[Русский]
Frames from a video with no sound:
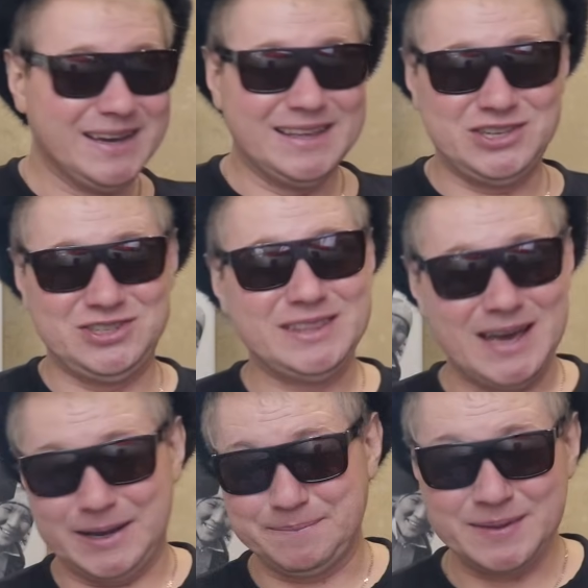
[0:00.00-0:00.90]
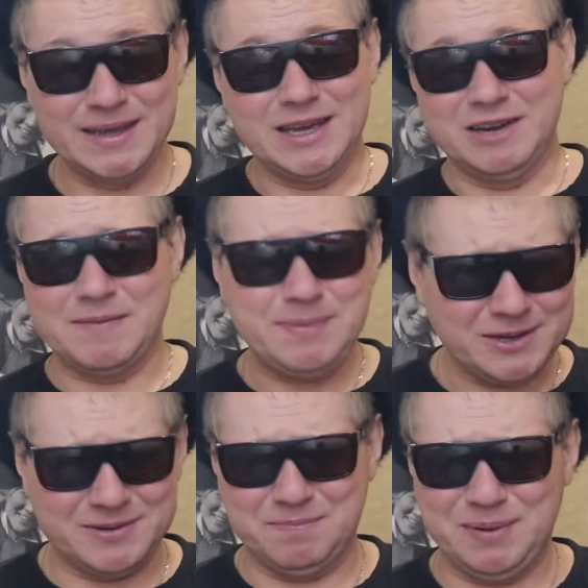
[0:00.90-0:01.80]
Значит, итак,
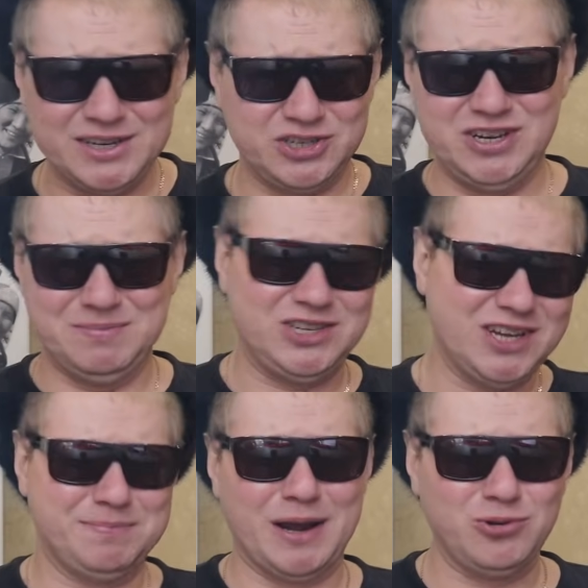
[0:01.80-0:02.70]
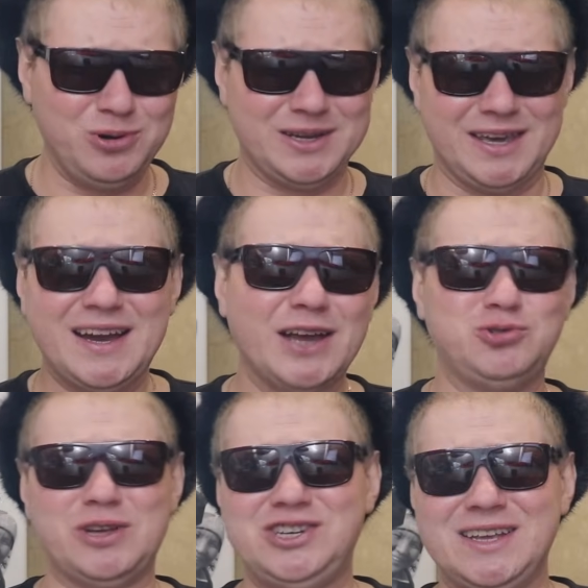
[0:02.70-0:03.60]
во-первых, прежде чем начать про ролик, я
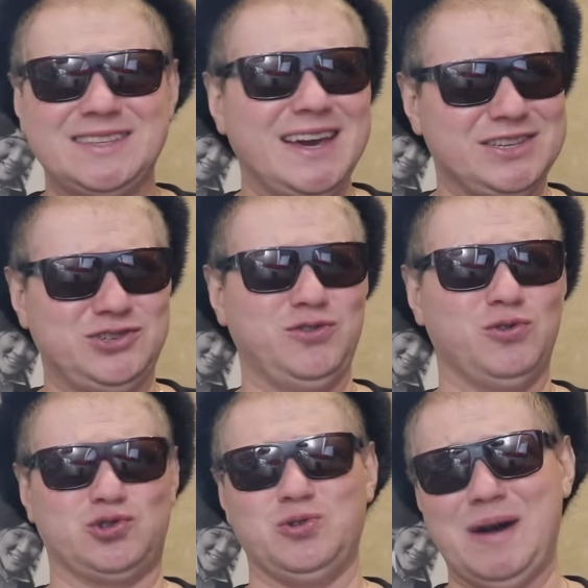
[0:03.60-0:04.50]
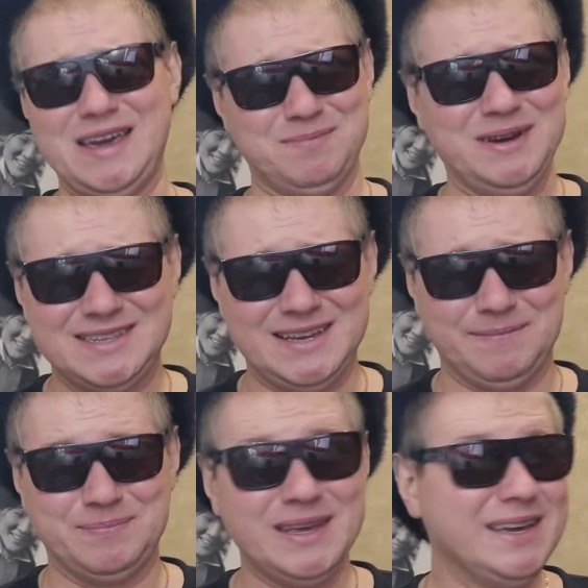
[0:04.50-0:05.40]
хочу начать, знаете, с чего? Что мои
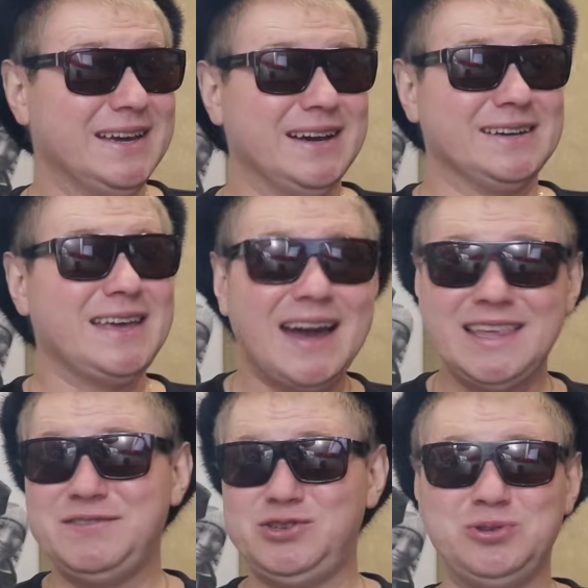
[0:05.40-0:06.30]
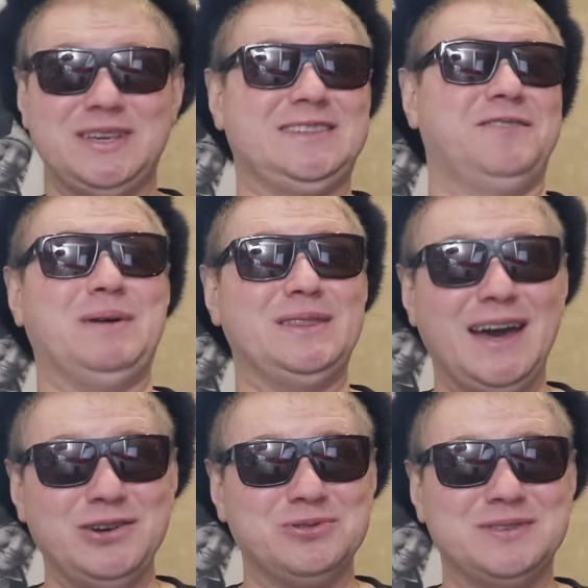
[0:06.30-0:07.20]
мысли как они все-таки
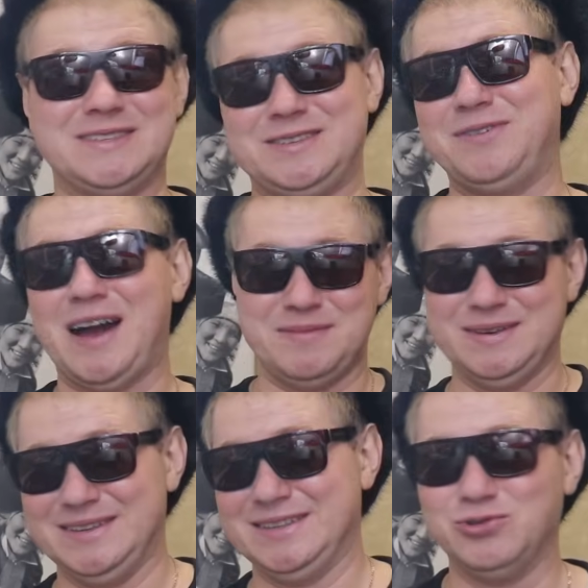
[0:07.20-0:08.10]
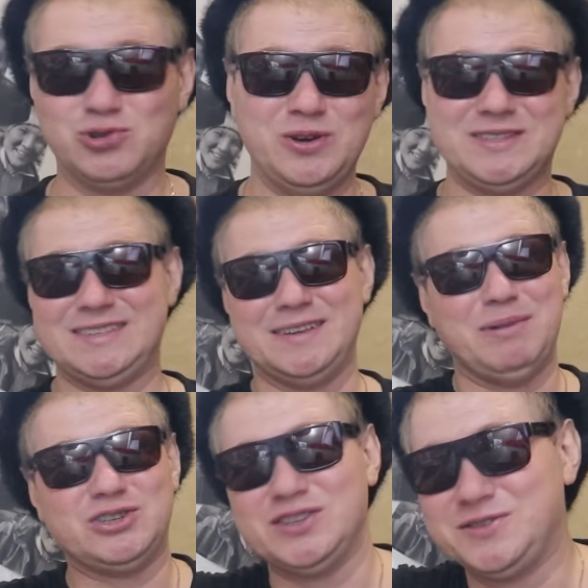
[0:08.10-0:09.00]
совпадают с вами, ну то есть с
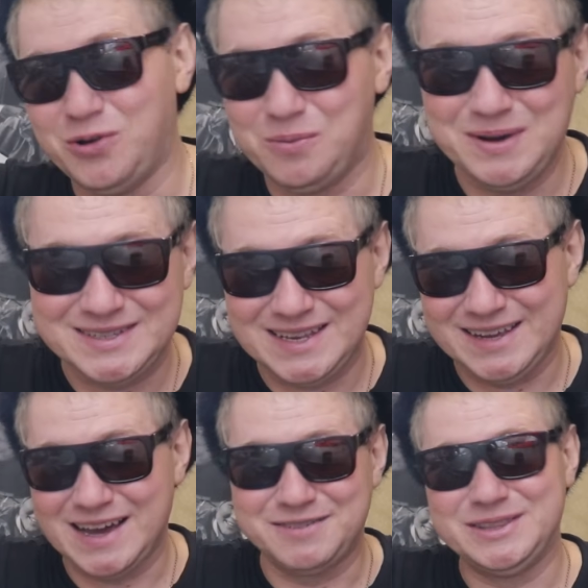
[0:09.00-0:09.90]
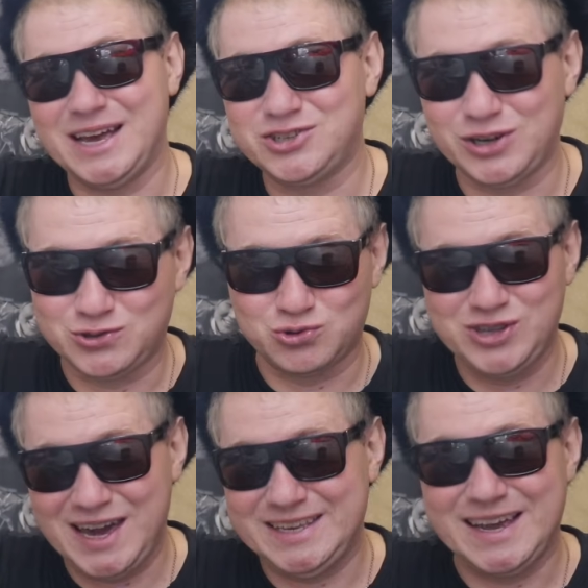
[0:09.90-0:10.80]
большинством мыслей, как вы также
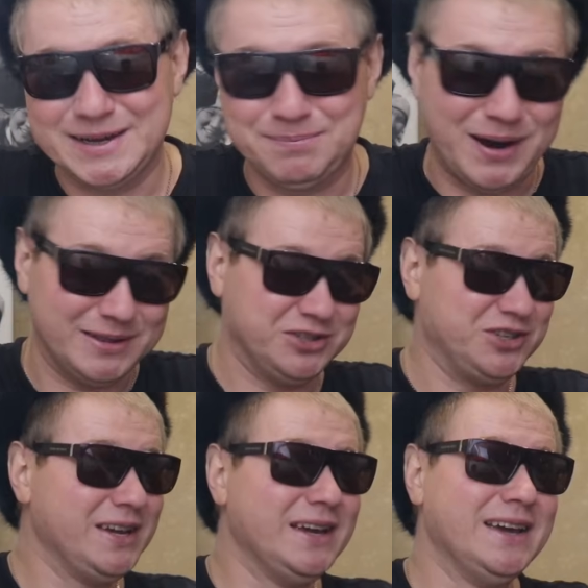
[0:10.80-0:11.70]
рассуждаете, как и Палыч.